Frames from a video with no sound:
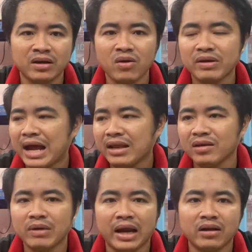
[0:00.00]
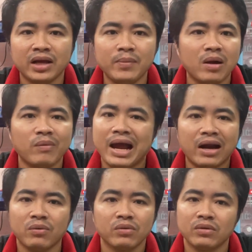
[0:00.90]
nhưng mà có cái những bạn nó kiếm nó không
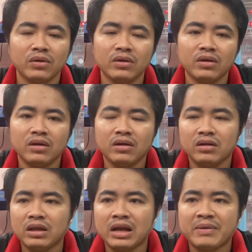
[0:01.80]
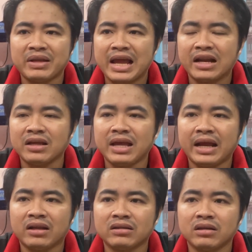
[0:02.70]
ra đâu giờ đây mình dạy thời
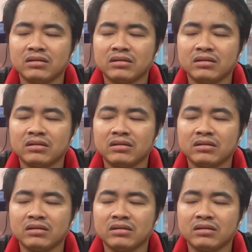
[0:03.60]
gian là